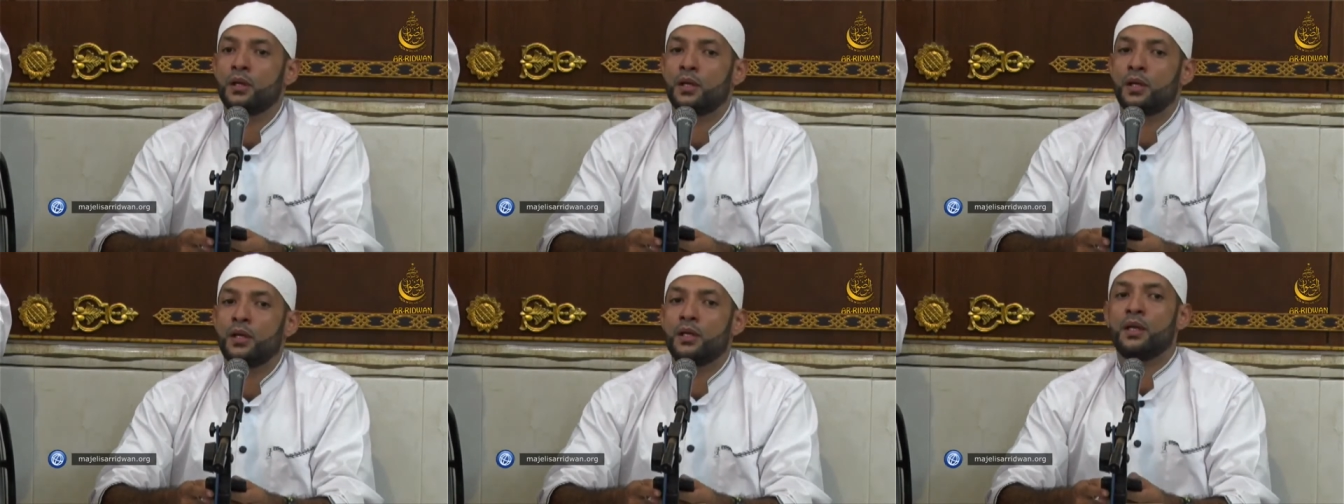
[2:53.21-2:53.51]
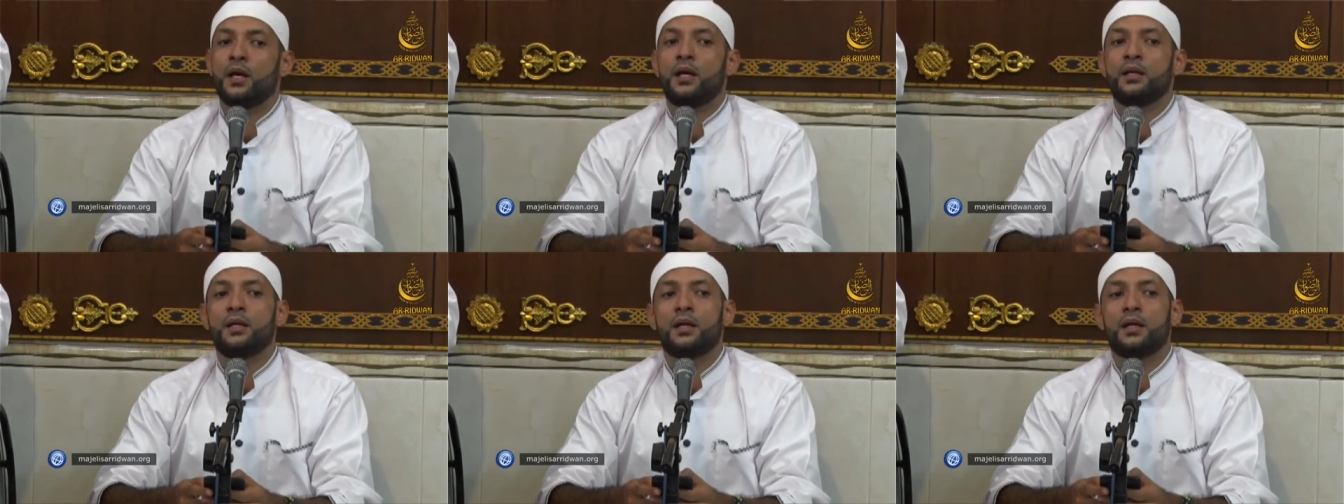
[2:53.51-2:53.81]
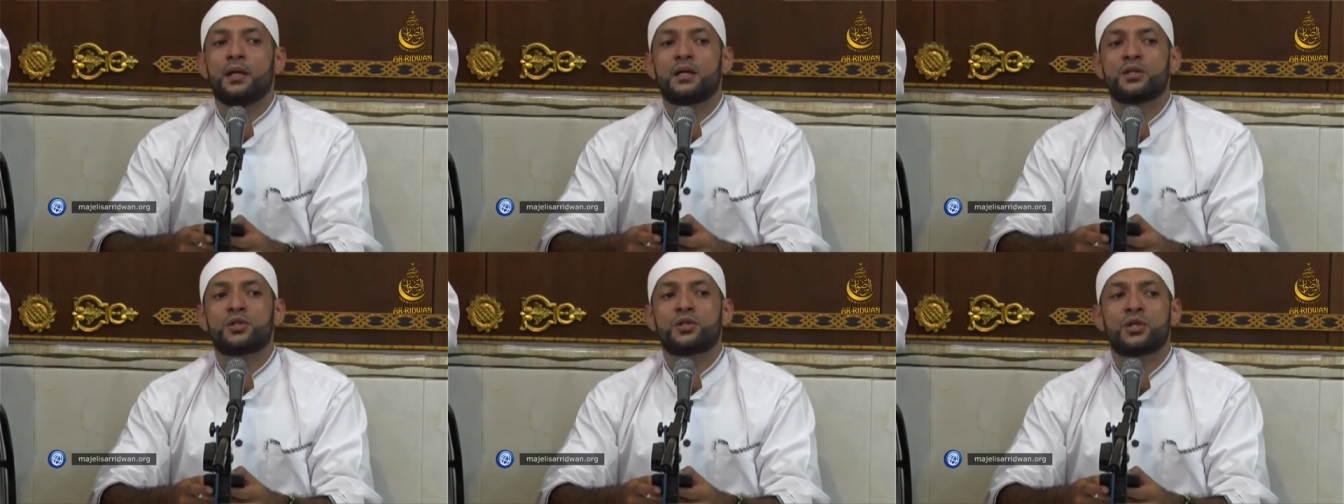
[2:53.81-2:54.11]
ini
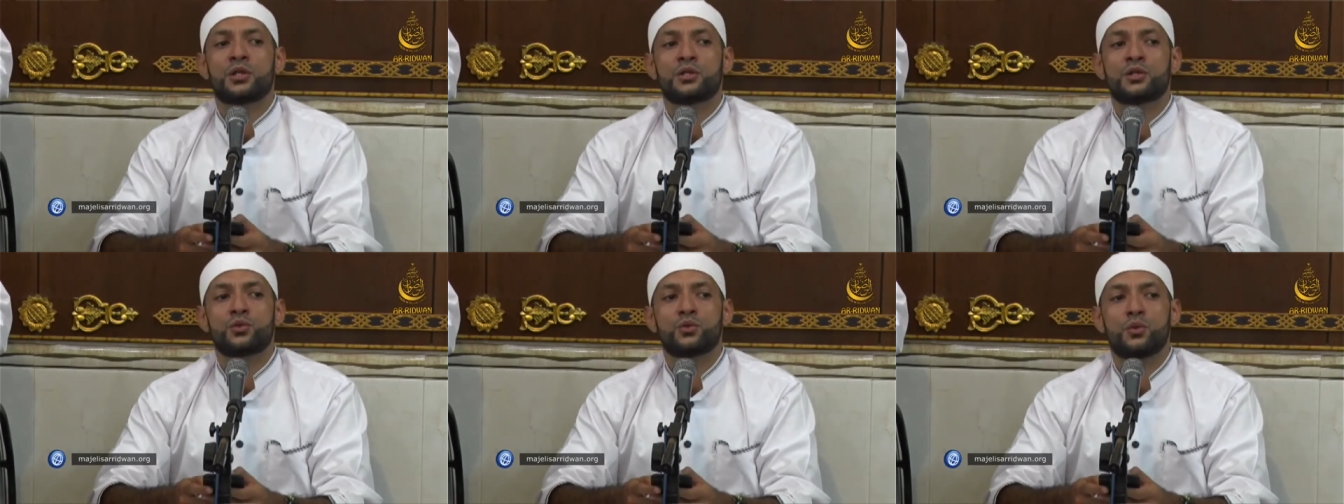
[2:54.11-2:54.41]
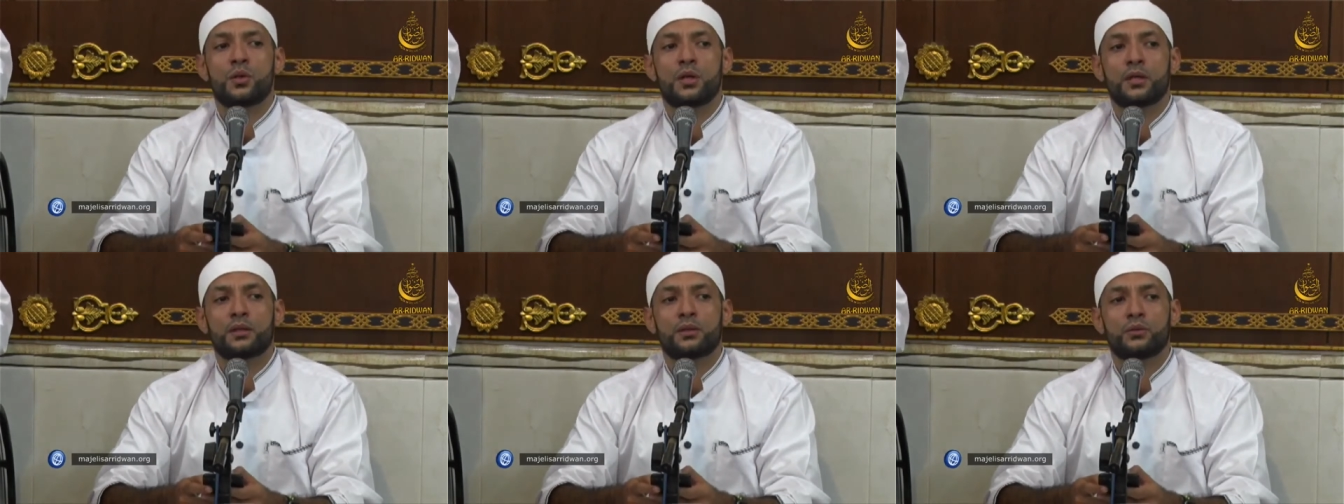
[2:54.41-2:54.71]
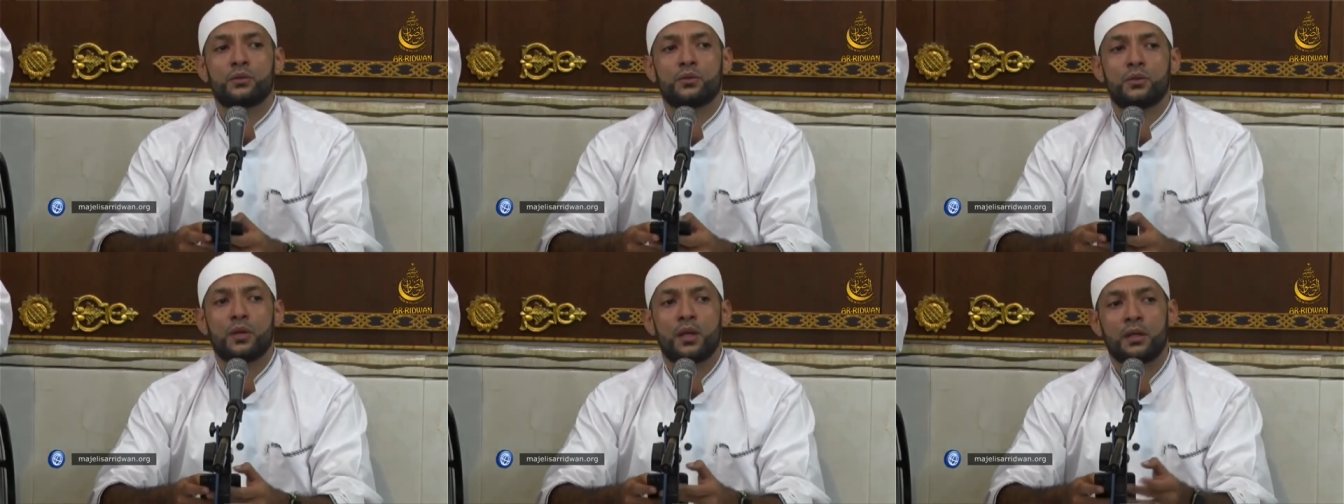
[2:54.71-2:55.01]
adalah
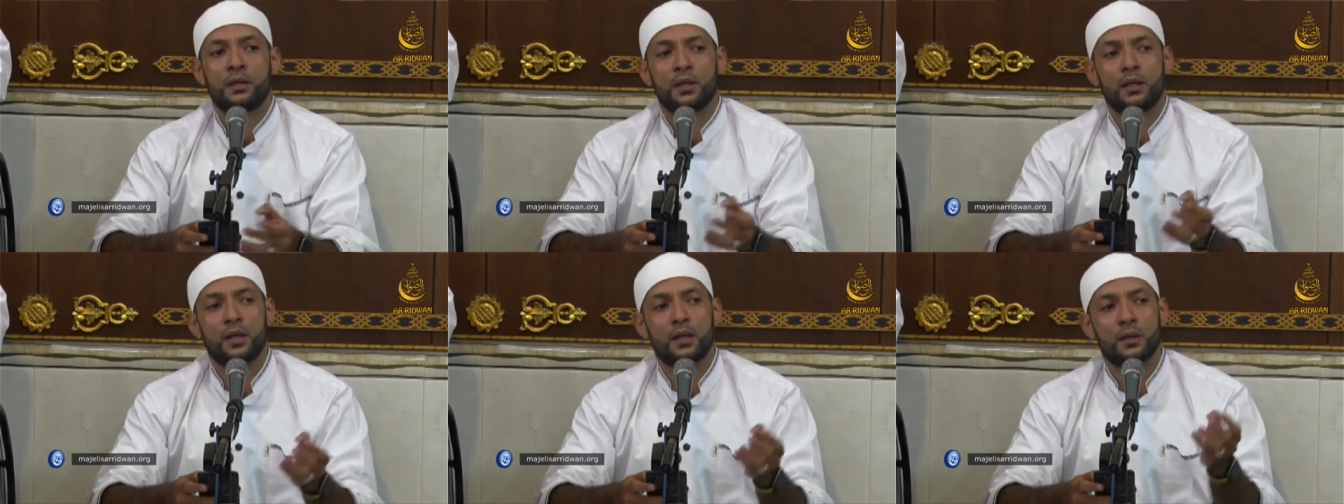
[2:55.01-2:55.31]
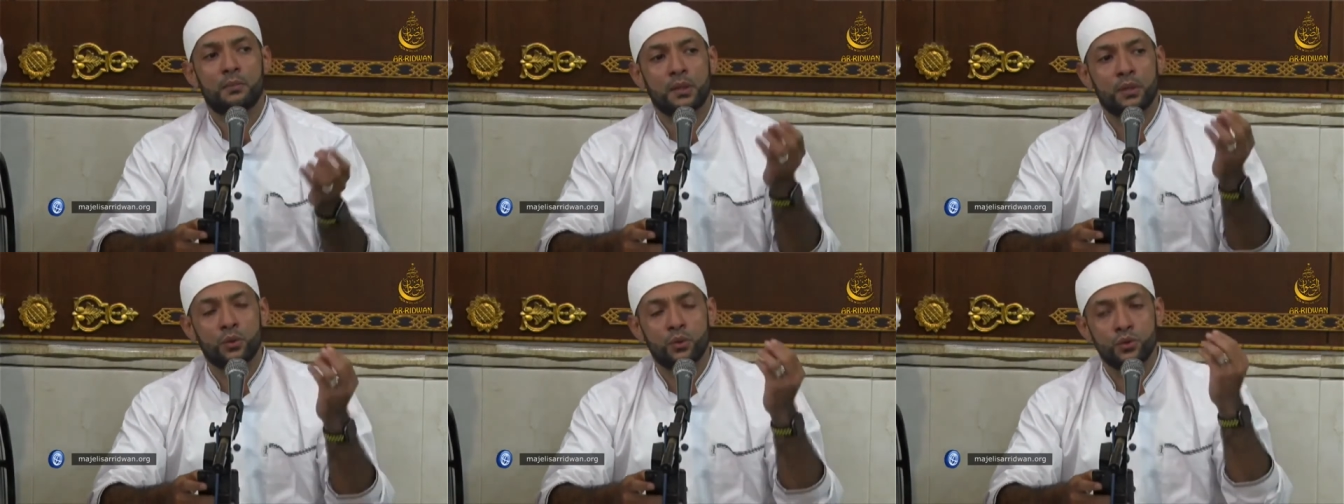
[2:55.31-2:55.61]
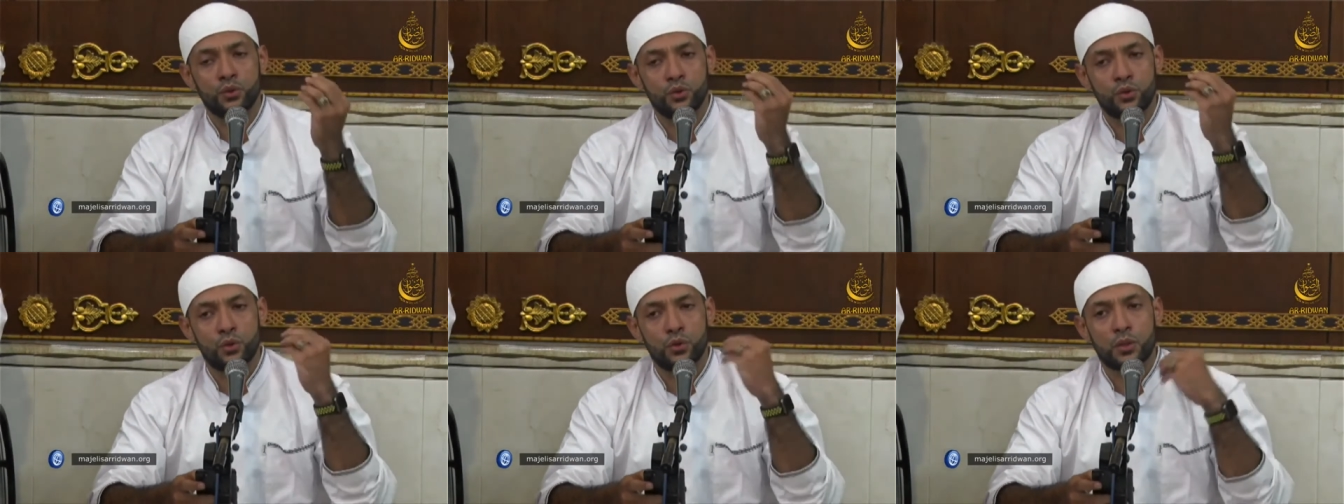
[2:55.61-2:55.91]
sesuatu adalah
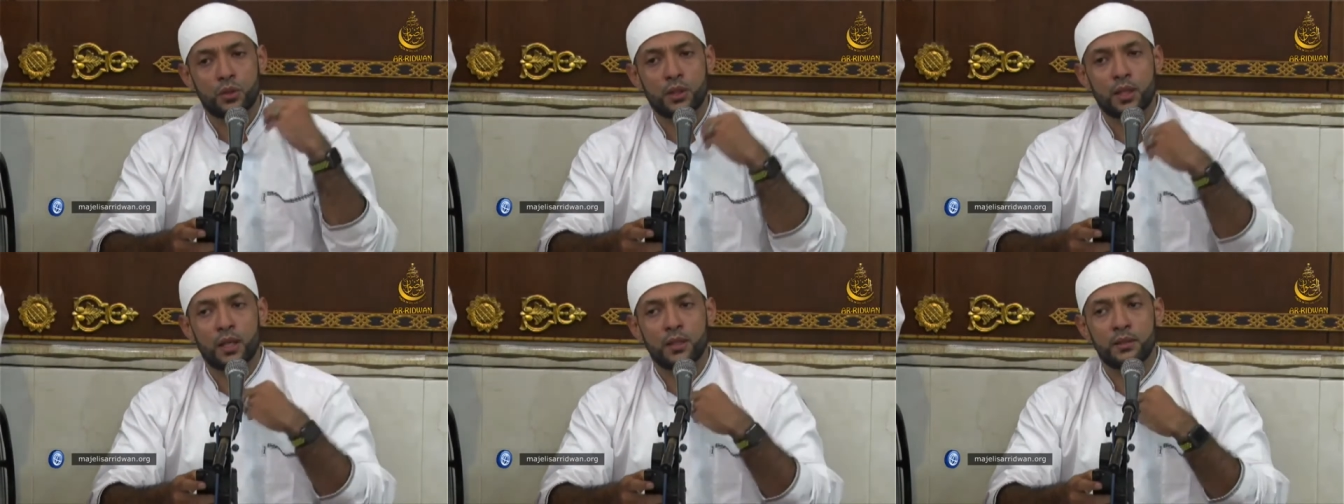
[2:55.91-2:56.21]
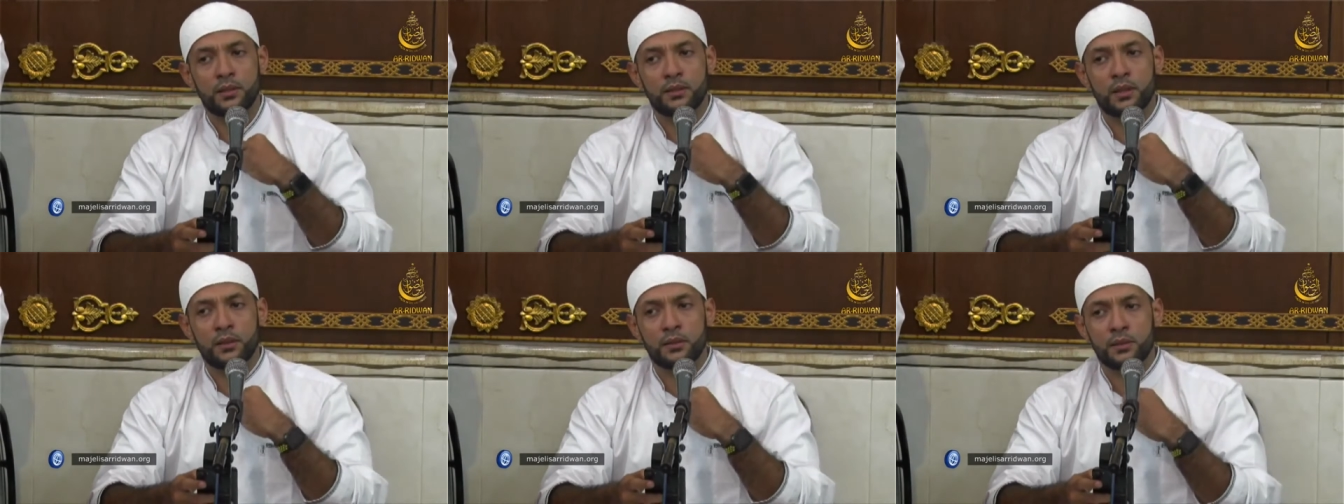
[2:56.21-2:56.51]
menunjukkan